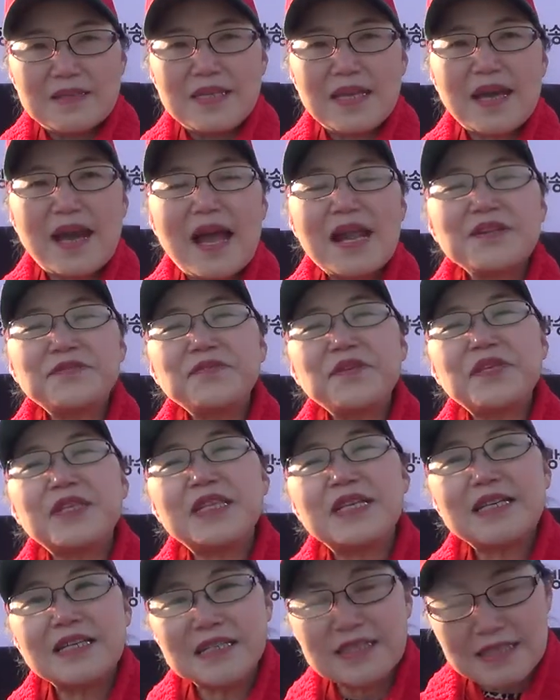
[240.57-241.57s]
제가 할 수
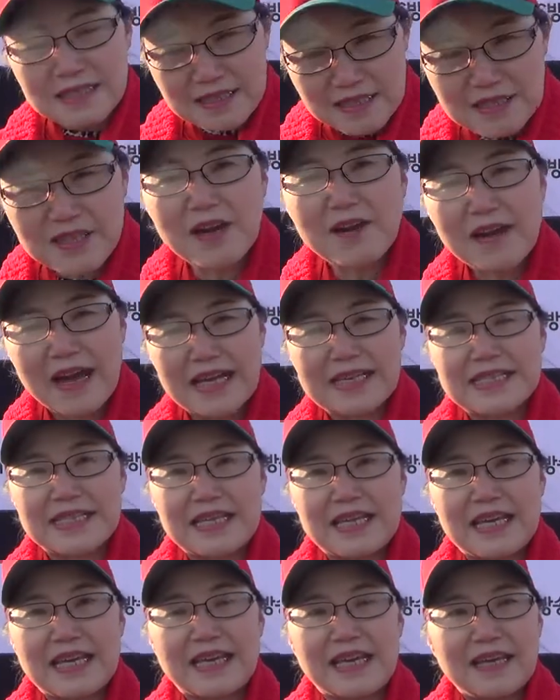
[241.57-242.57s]
있는
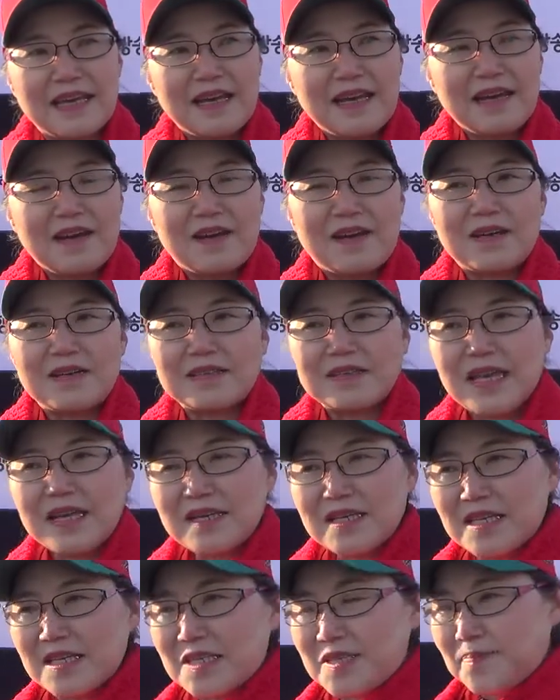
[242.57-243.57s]
능력까지 어
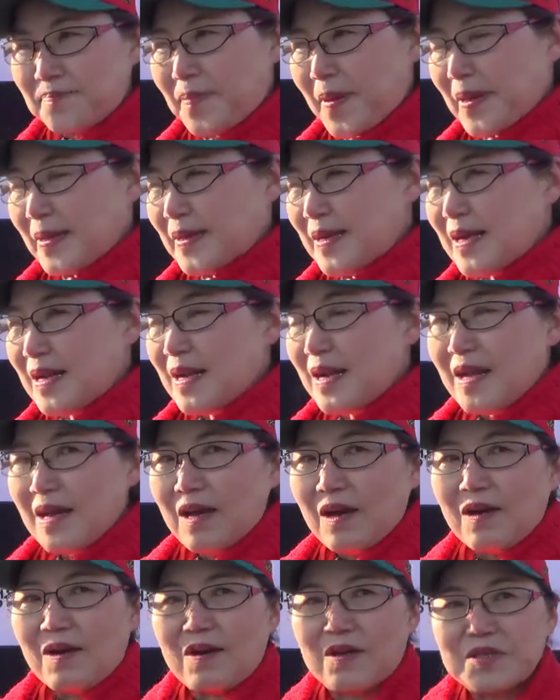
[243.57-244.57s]
태극기 집회를
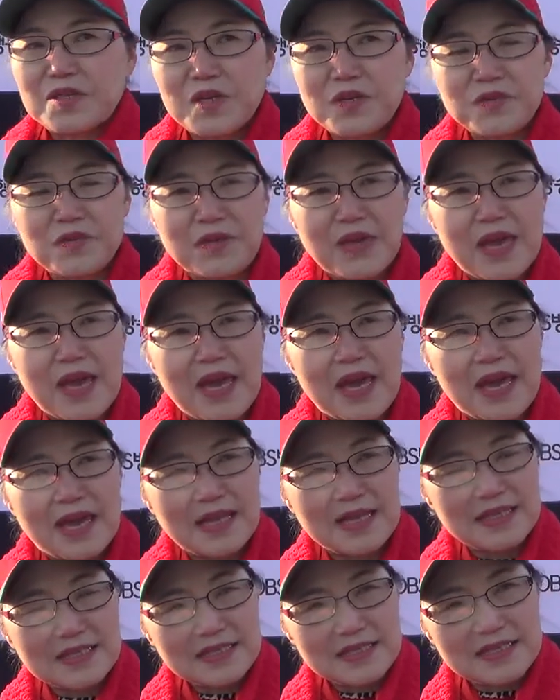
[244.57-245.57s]
어
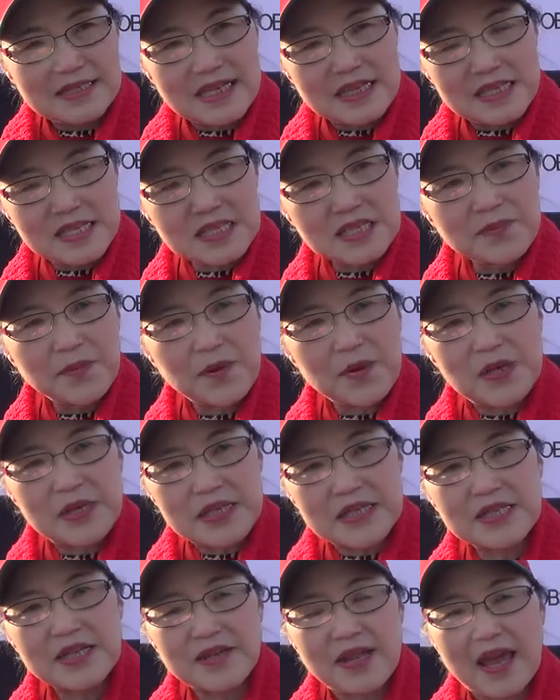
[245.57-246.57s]
전국에 진짜 25일
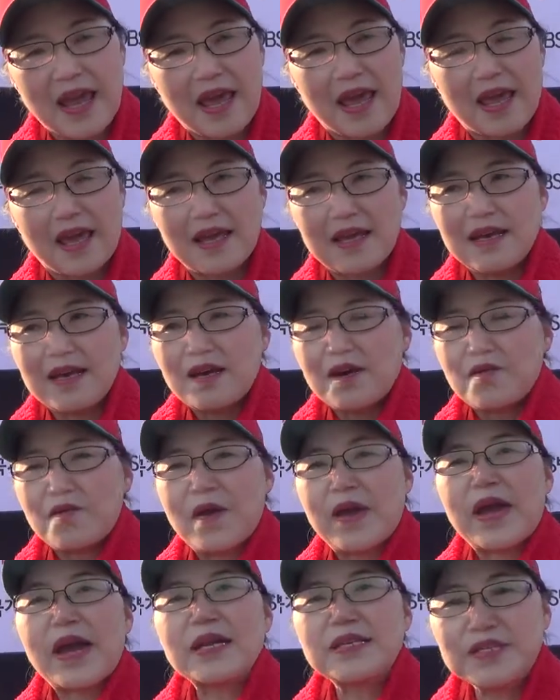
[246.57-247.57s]
이전에
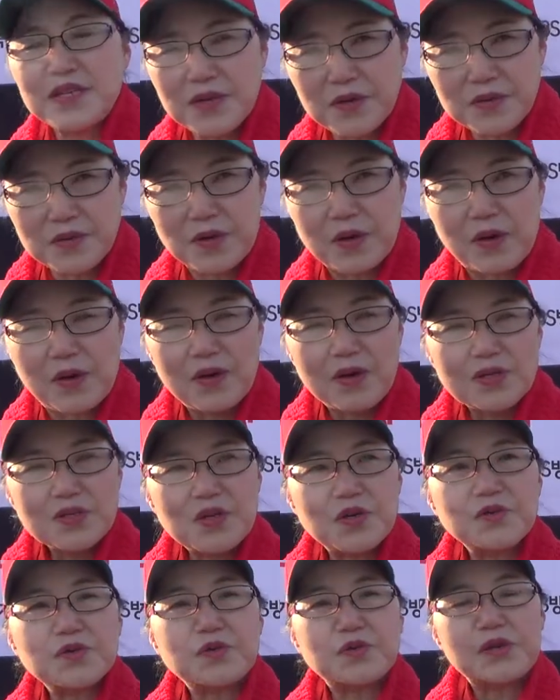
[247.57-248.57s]
외곽 지역으로
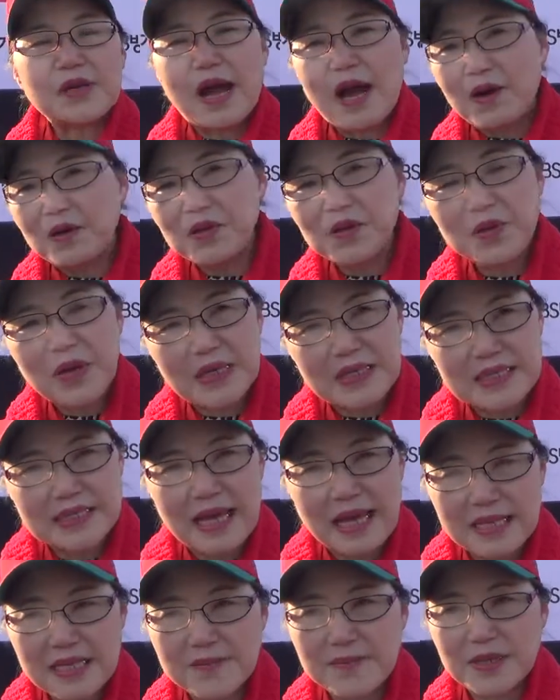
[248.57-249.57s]
전국을 강원도까지
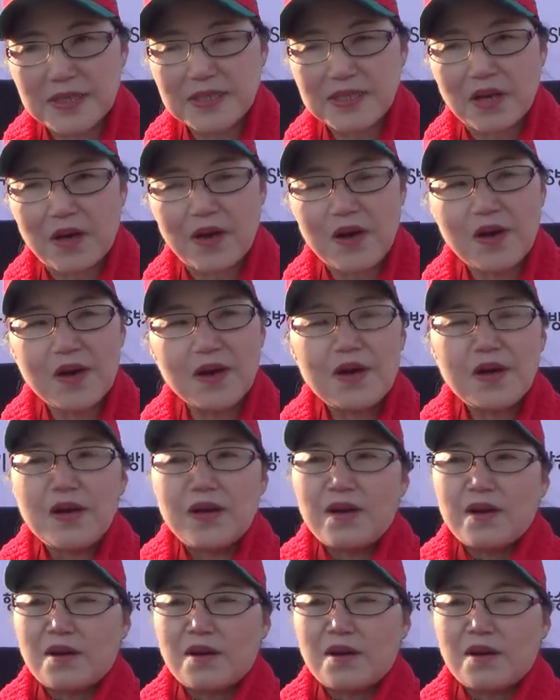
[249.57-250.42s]
다니면서 네.